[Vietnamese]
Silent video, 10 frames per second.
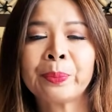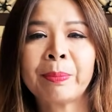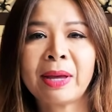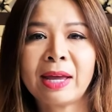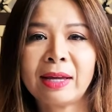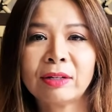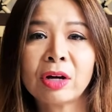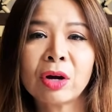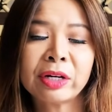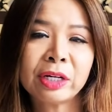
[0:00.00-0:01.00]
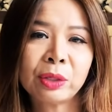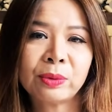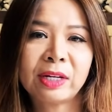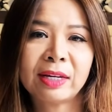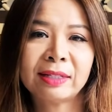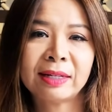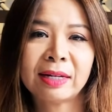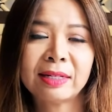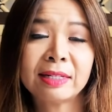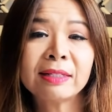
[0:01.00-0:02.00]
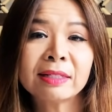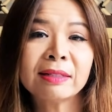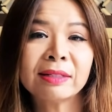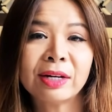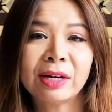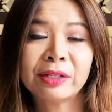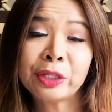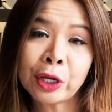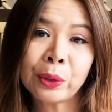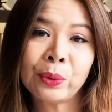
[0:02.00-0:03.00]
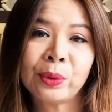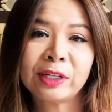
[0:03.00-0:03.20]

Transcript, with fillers: mà nó có cái điều kiện định cư nhiều,